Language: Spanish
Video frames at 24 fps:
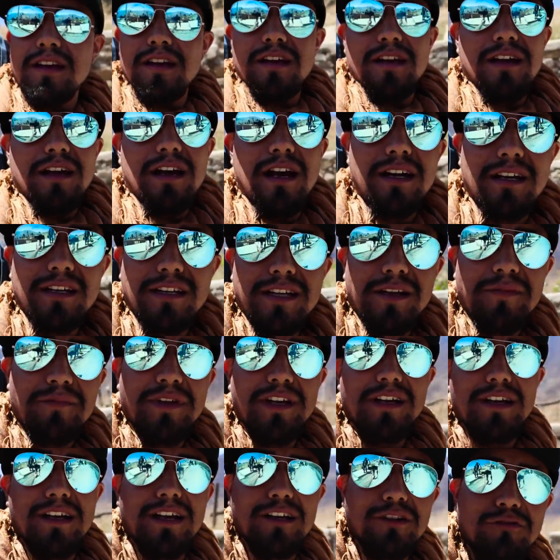Aquí también
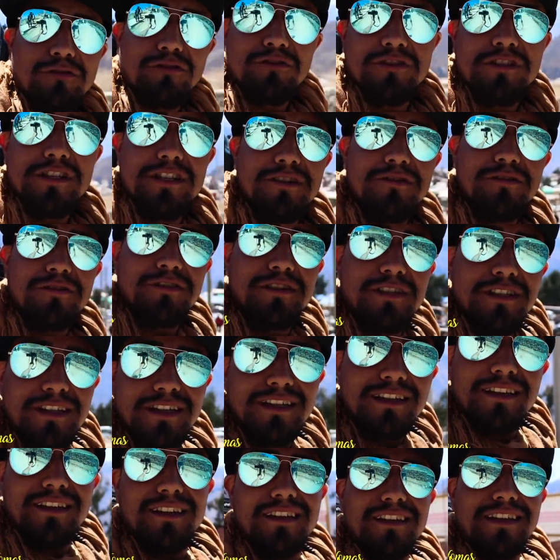algunos chicos
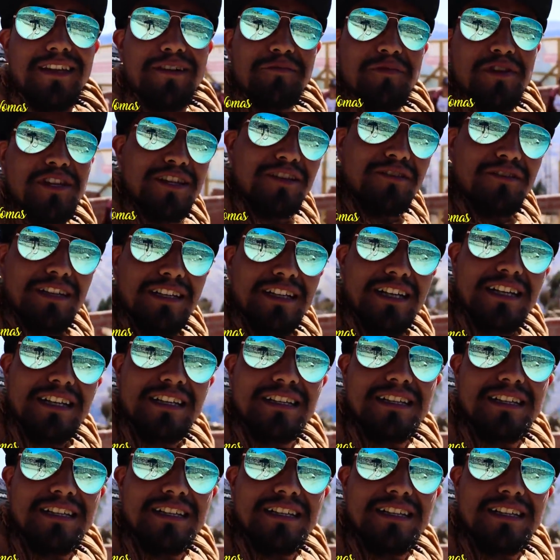están viniendo atrás.